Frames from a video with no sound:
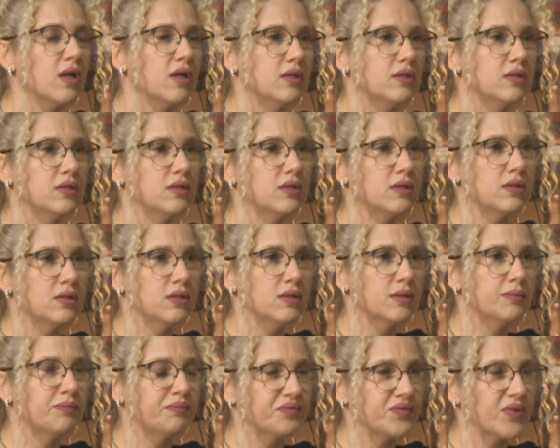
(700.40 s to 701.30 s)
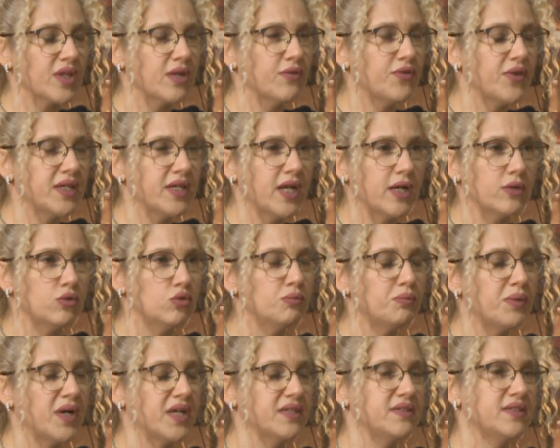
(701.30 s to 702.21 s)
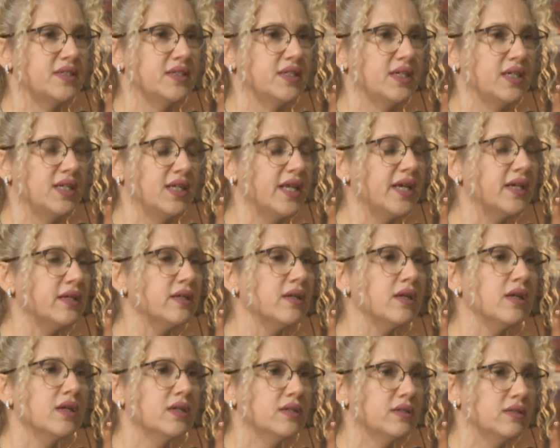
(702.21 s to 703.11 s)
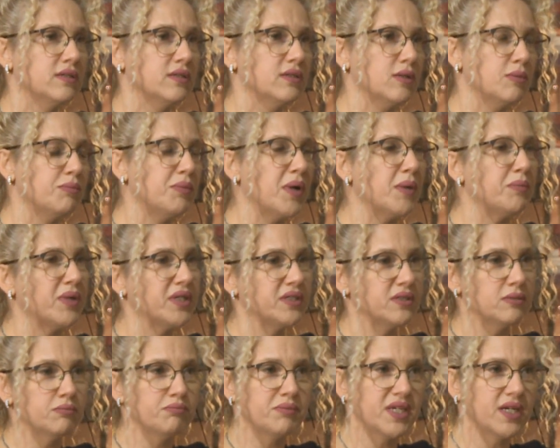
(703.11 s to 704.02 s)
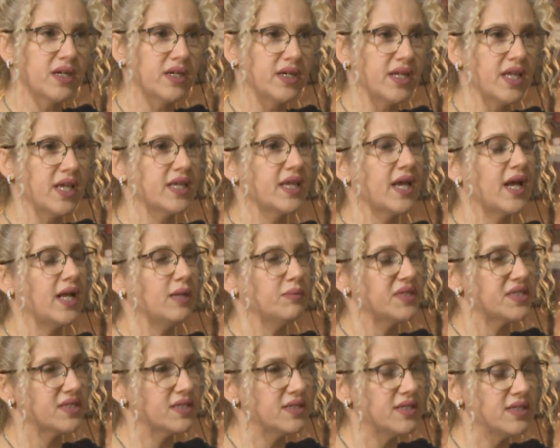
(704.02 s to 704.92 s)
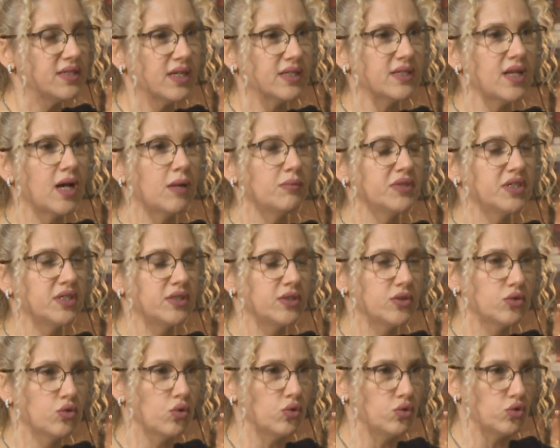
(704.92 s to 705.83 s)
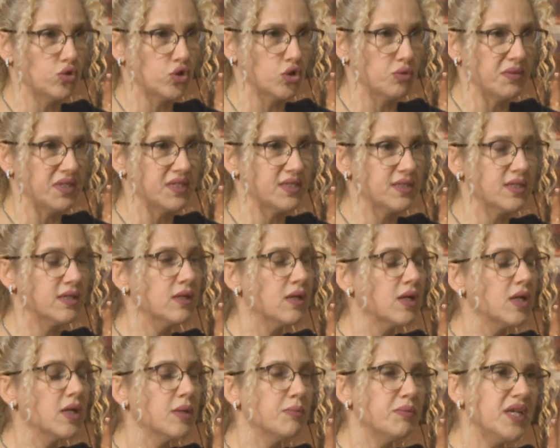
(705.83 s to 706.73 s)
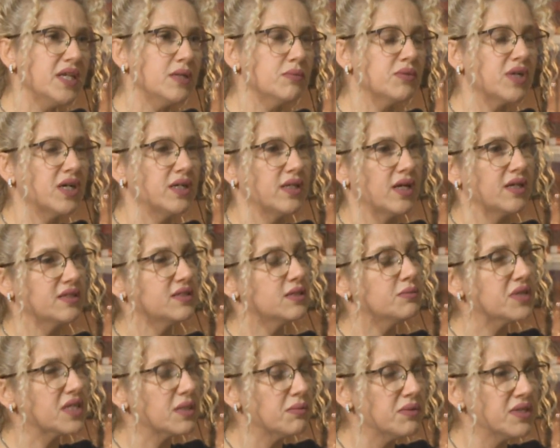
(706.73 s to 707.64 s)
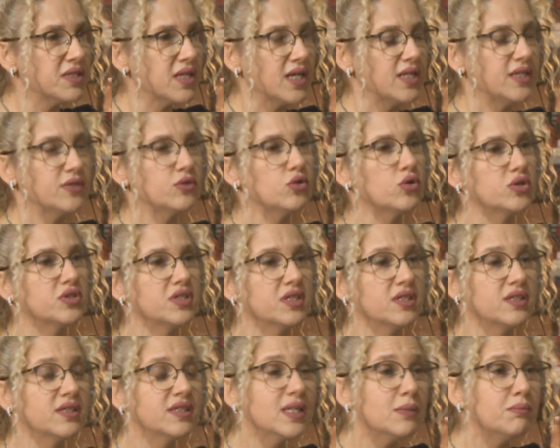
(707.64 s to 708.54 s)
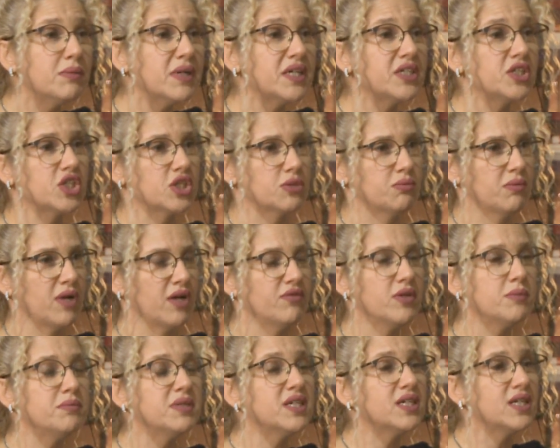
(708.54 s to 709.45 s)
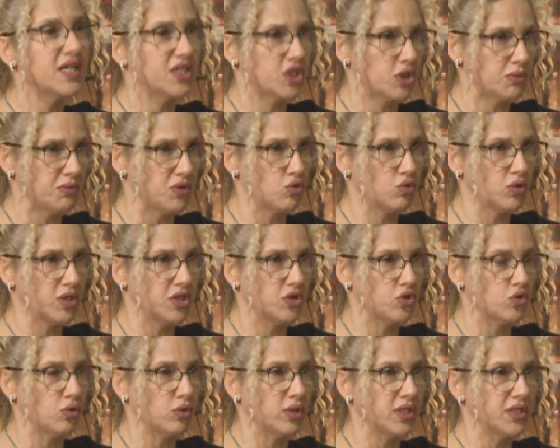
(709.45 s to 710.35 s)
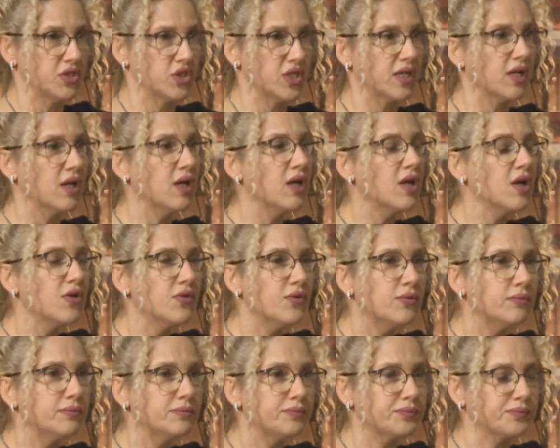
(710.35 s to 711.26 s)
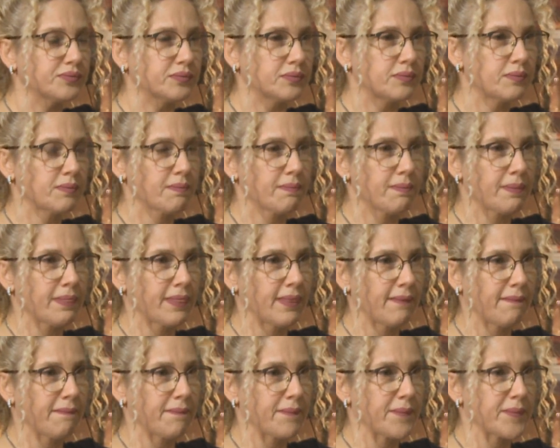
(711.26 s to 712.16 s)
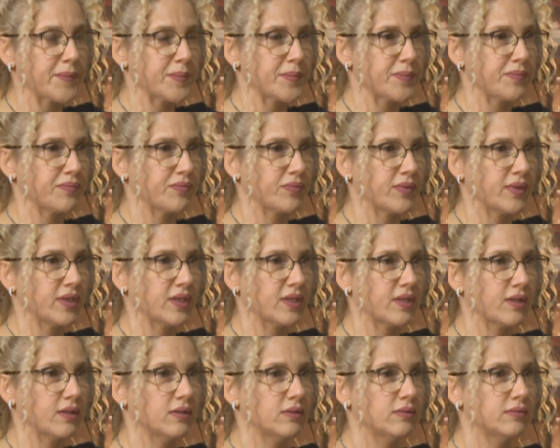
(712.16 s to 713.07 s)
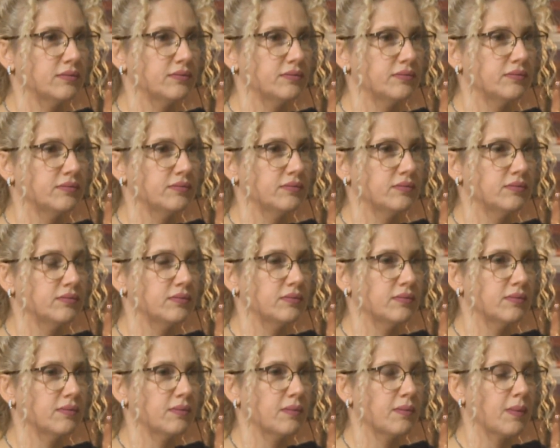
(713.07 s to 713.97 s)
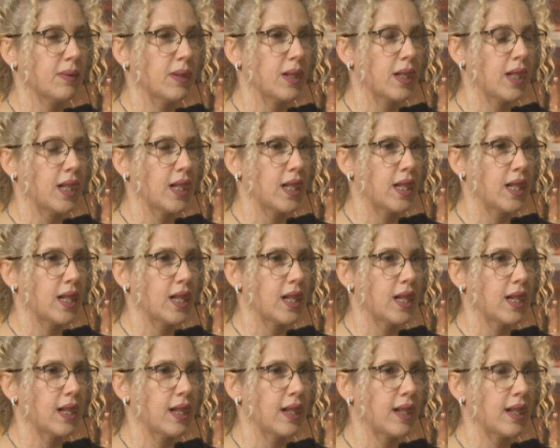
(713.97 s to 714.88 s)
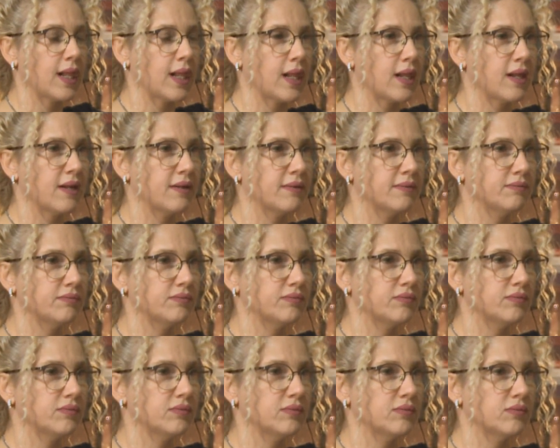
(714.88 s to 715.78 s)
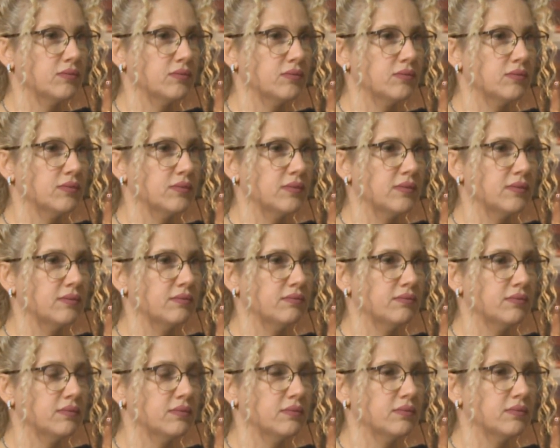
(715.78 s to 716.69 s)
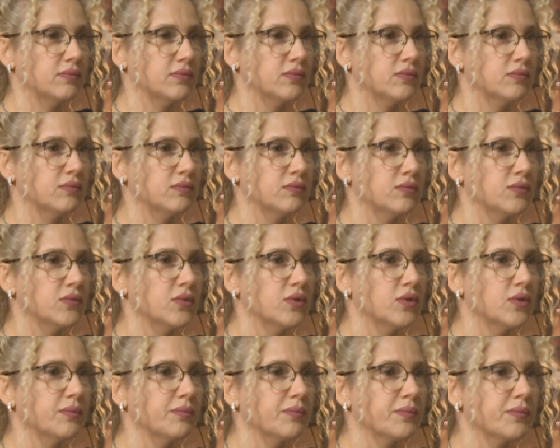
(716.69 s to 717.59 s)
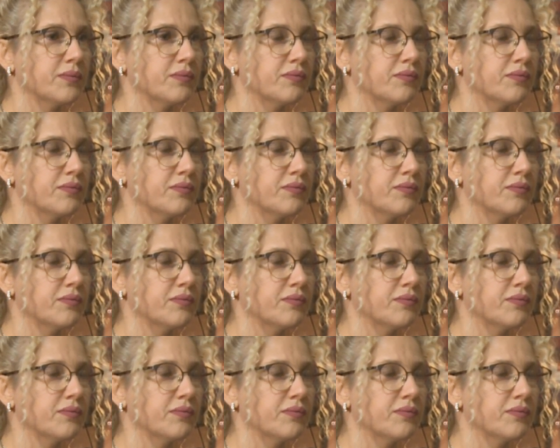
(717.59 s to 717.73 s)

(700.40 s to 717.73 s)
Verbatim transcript: Evet. Fener Rum Patriği ile e, Papa'nın bir araya gelmesi, din adamlarının görüşmesi. Benim kanaatim 2054 yılında barışma ve birleşme süreci olacak. Yani e, Hristiyan toplumu artık e, Ortodoks ve Katolik olarak değil tamamen